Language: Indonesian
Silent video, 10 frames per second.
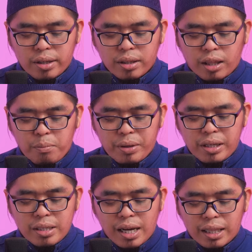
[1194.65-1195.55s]
tetapi
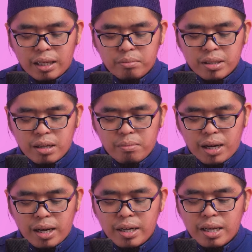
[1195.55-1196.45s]
di saat yang
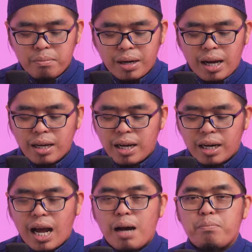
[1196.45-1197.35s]
bersamaan dia
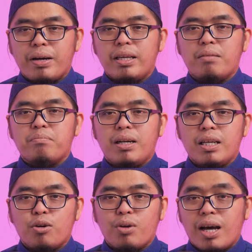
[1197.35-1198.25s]
melanggar apa yang
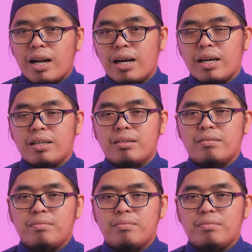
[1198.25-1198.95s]
beliau larang?